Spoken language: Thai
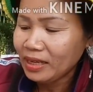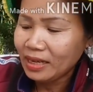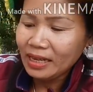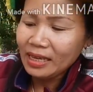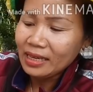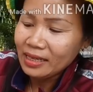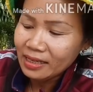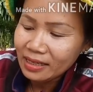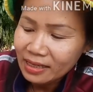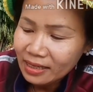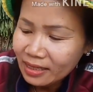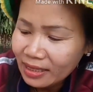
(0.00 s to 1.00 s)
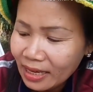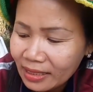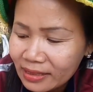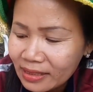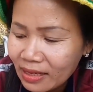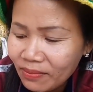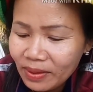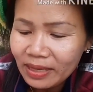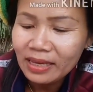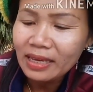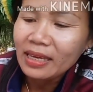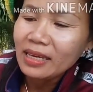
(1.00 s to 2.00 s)
อันนี้คือ ยายจะใส่ไป
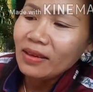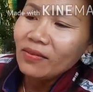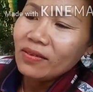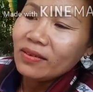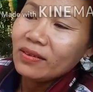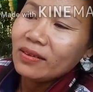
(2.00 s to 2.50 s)
อย่างนี้นี้